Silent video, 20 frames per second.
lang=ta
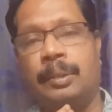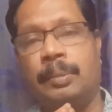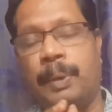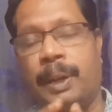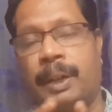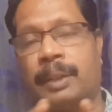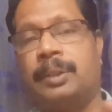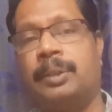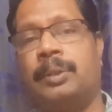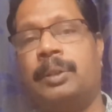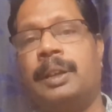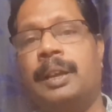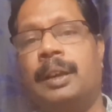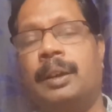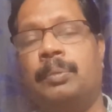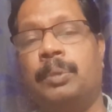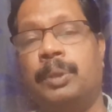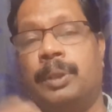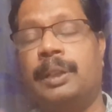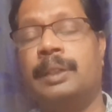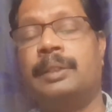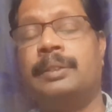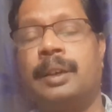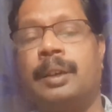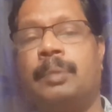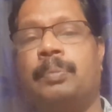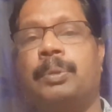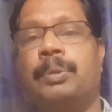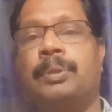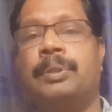படத்துடைய முக்கிய
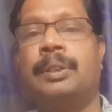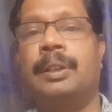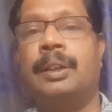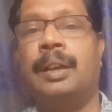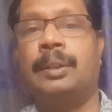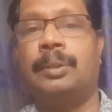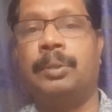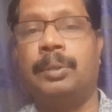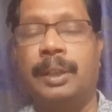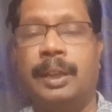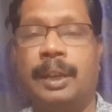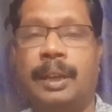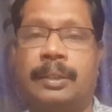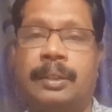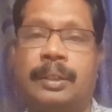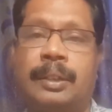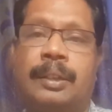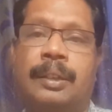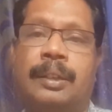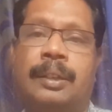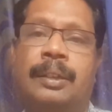சிறப்பு வந்து அதோடைய அந்த